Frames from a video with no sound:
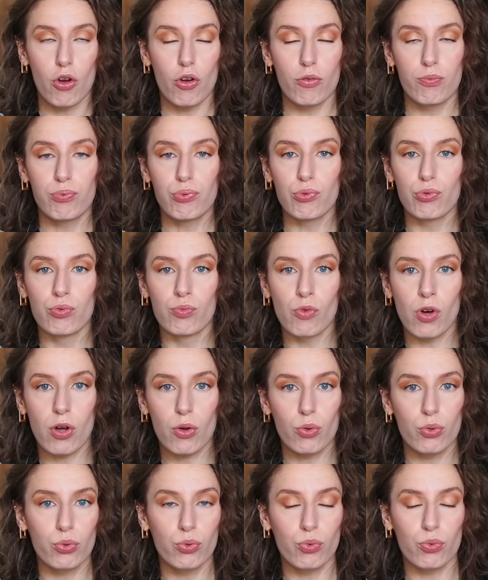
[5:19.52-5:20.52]
euh, plus ou moins
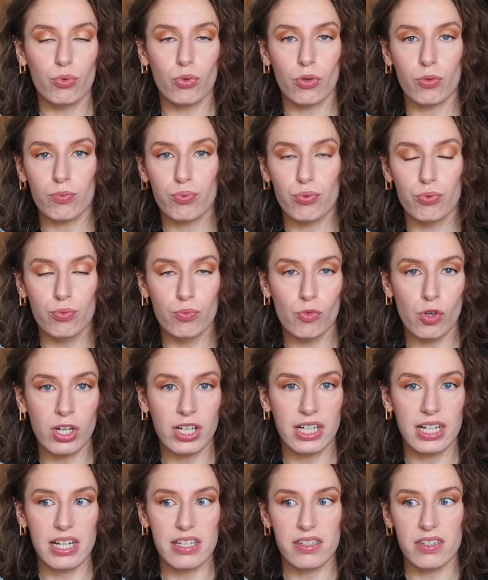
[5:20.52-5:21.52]
redondantes, plus ou moins
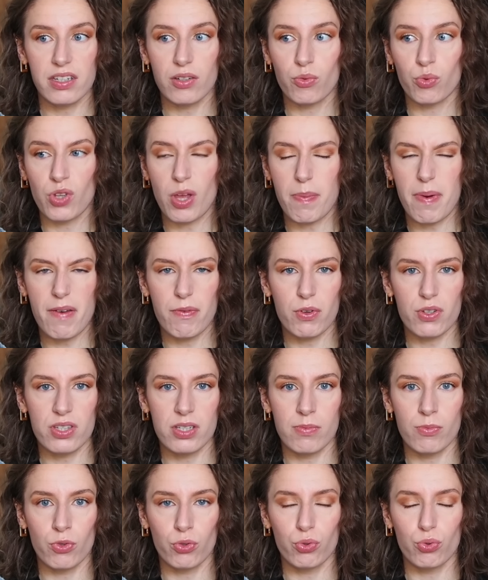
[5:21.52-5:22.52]
classiques. On n'a pas
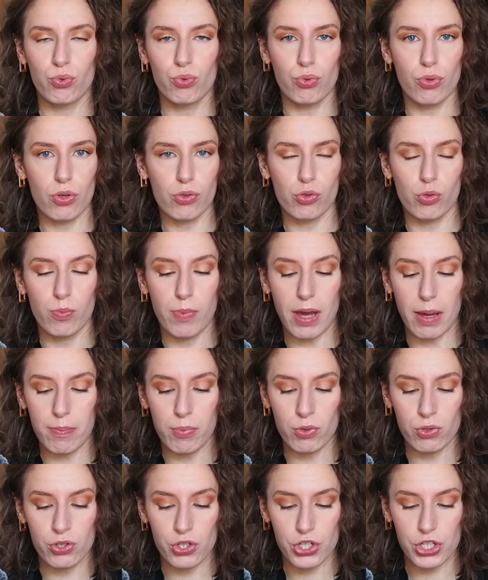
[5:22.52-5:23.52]
forcément de couleurs super
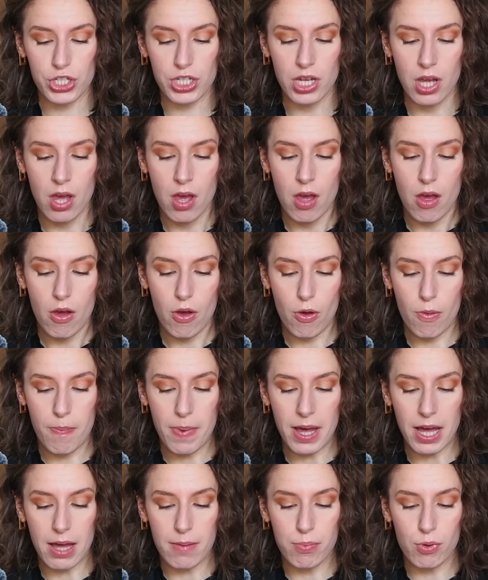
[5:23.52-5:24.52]
punchy euh,
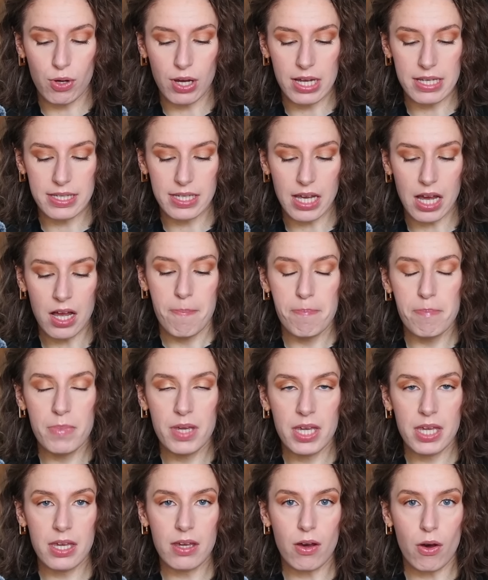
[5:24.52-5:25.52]
par rapport à ça.
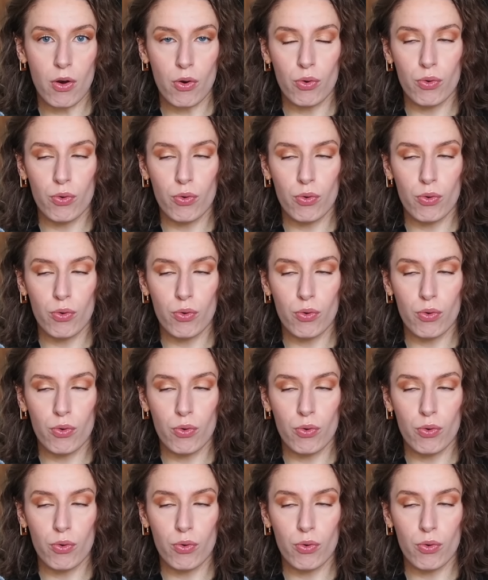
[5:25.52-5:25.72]
Mais en